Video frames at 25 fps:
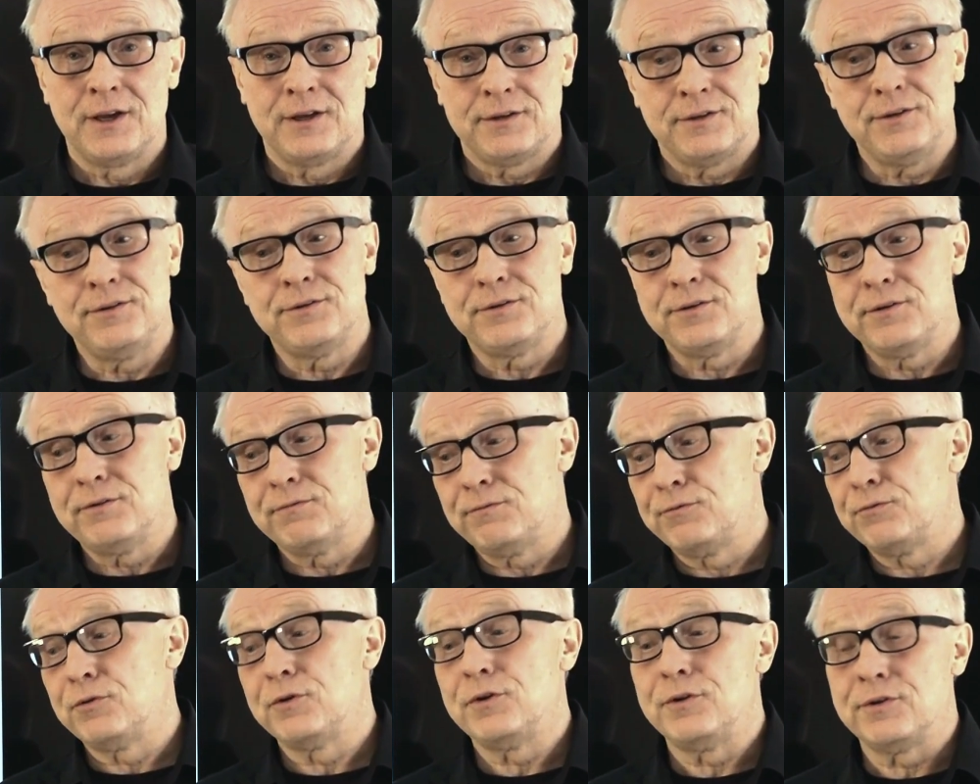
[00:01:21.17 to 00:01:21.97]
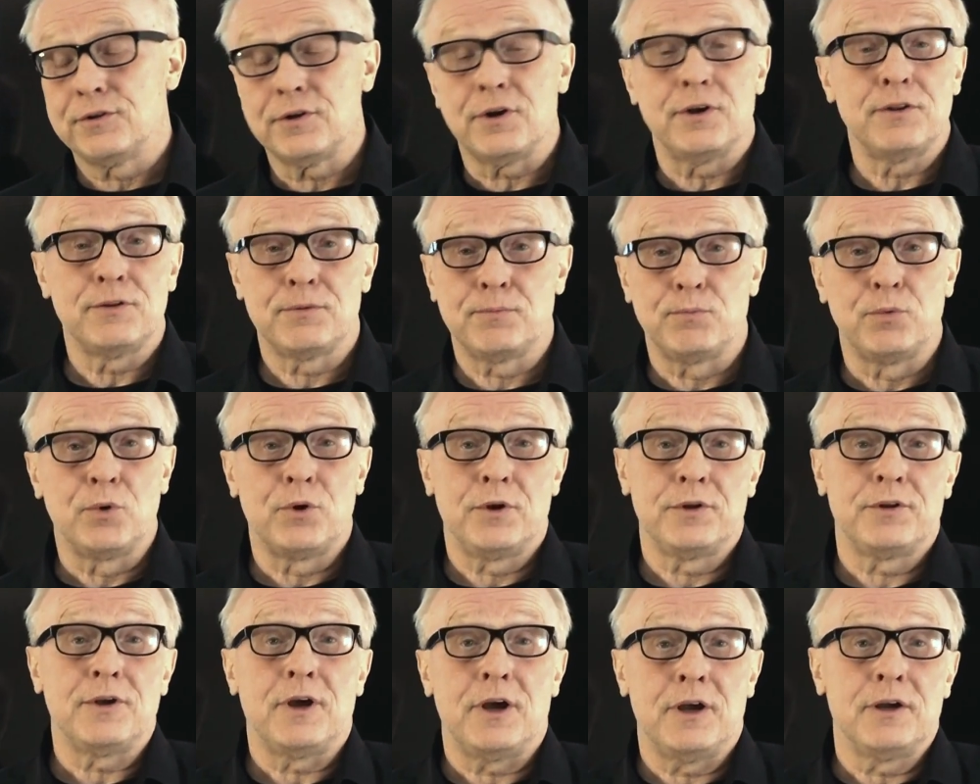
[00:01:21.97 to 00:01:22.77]
die sind für den
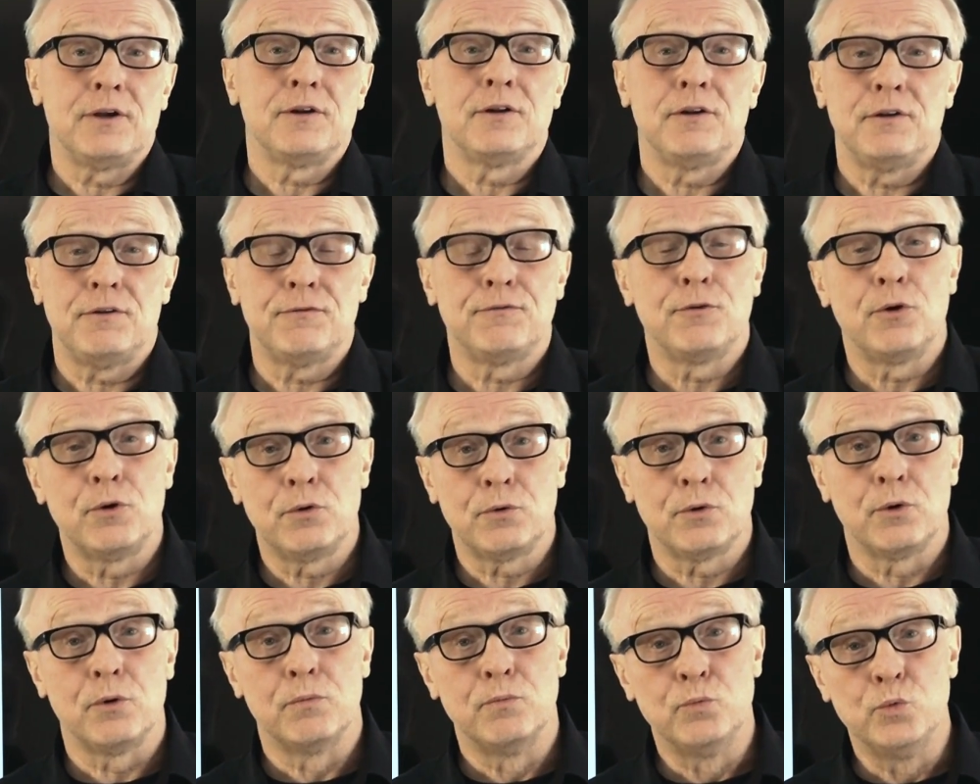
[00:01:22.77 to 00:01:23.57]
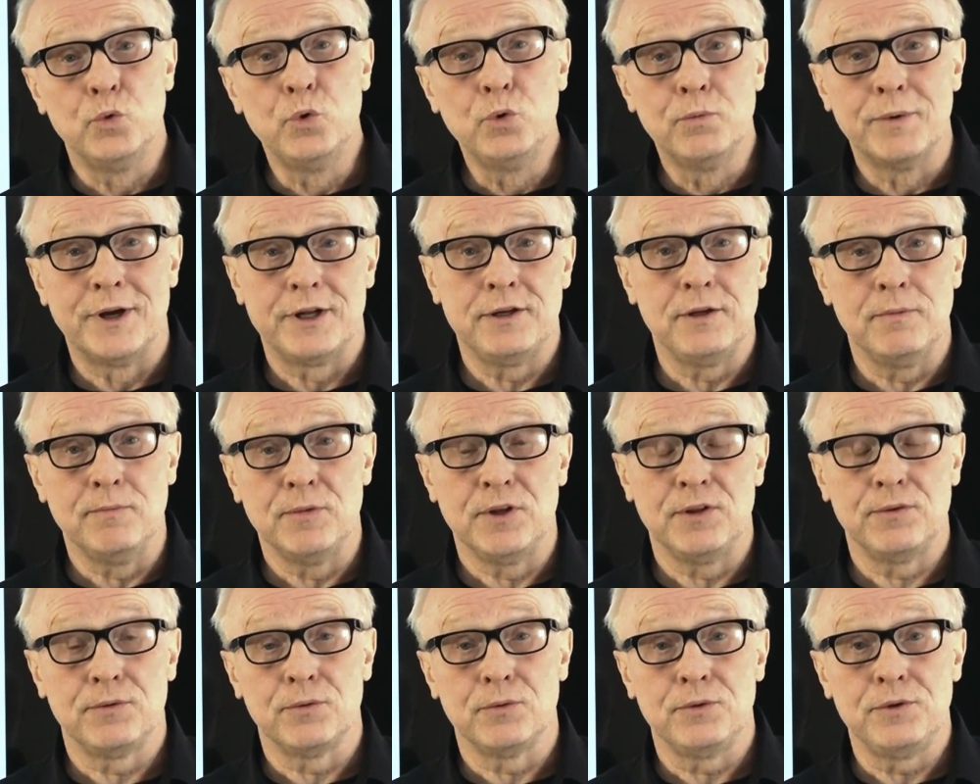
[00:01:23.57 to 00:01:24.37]
Transport eigentlich vollkommen
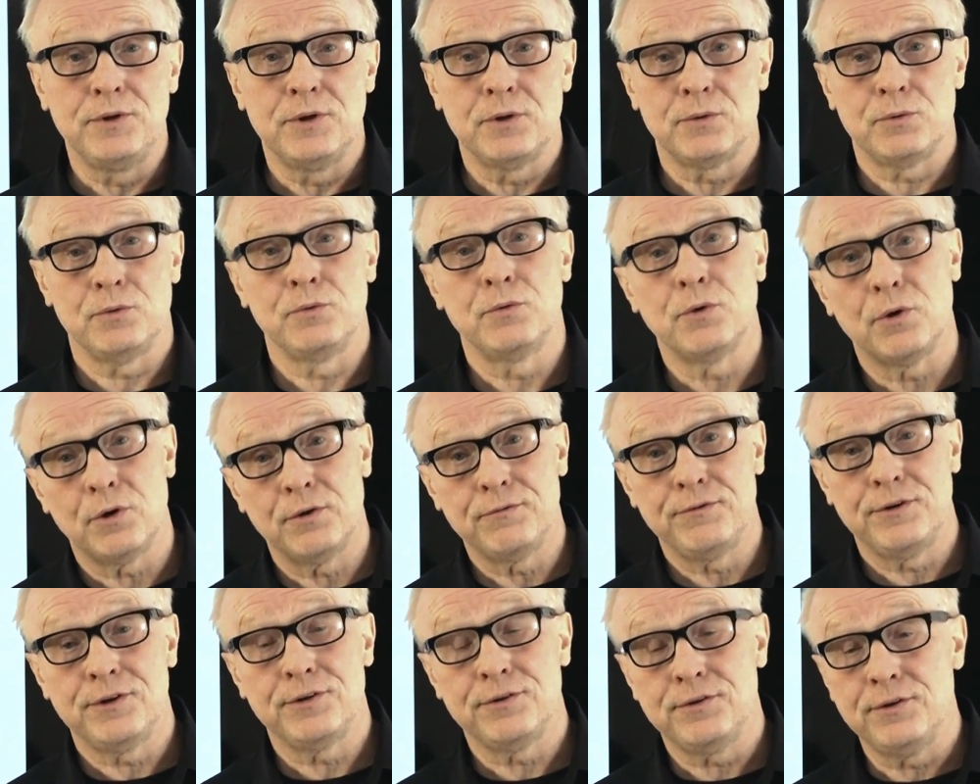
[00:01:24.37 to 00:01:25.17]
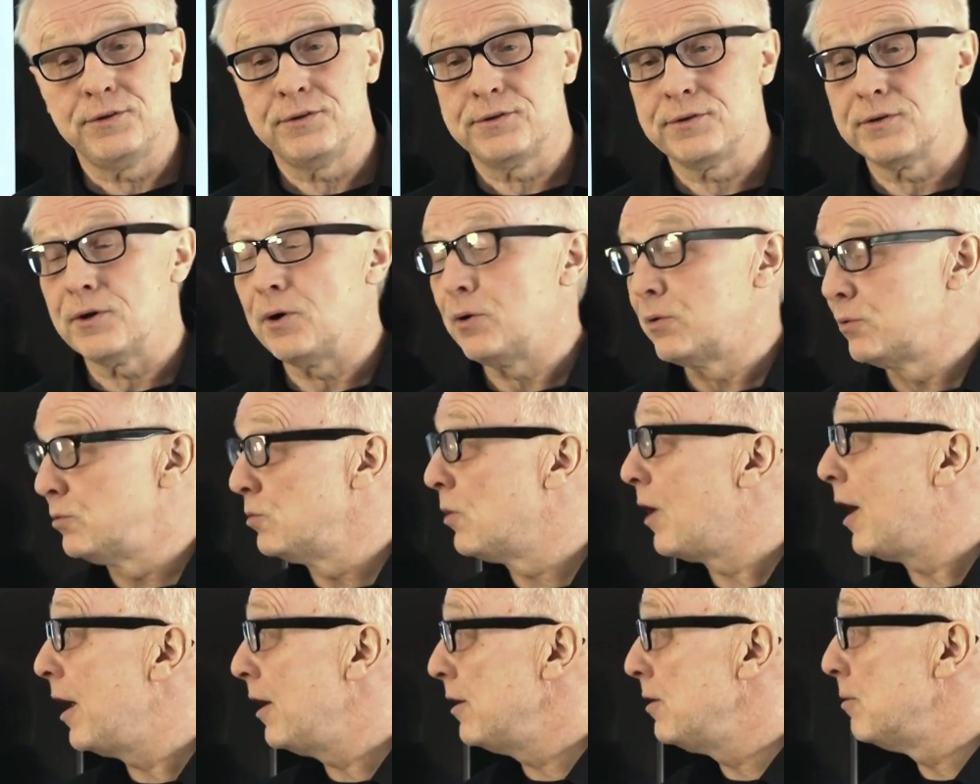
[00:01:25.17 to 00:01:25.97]
überdimensioniert und häufig sitzt auch
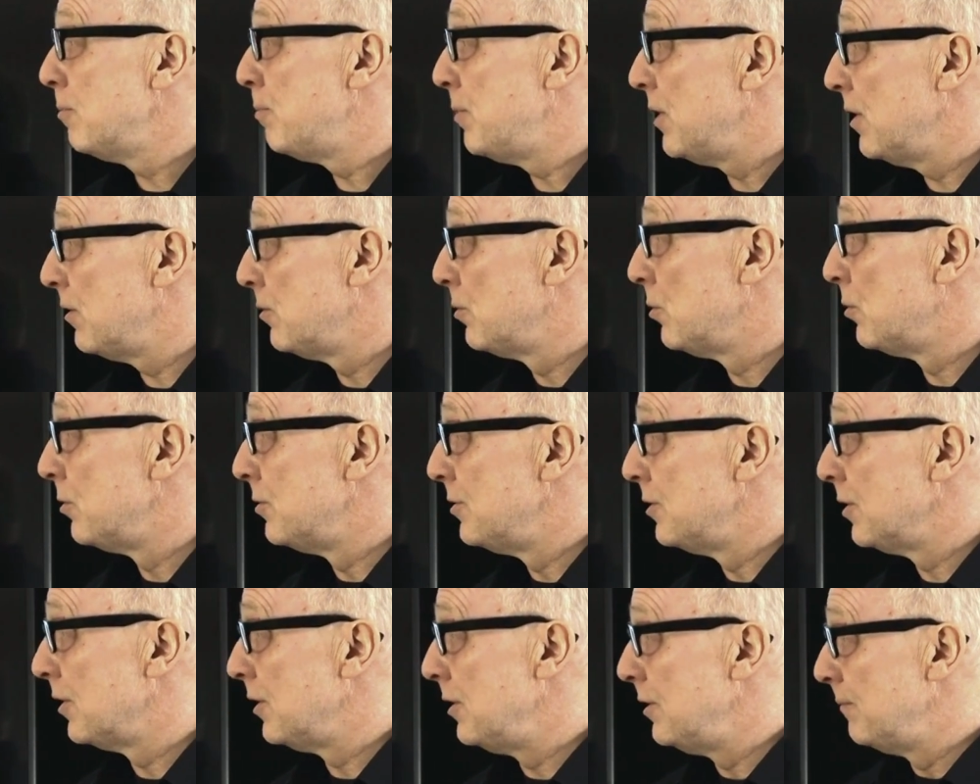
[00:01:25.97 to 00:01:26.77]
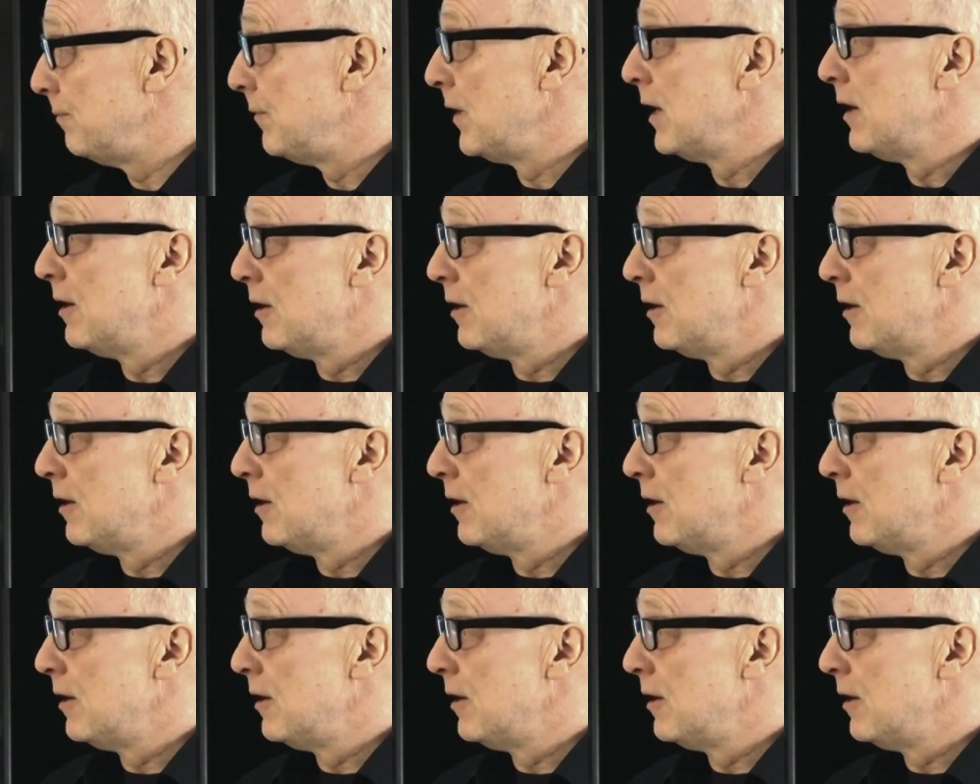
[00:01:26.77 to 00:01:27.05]
nur eine Person drin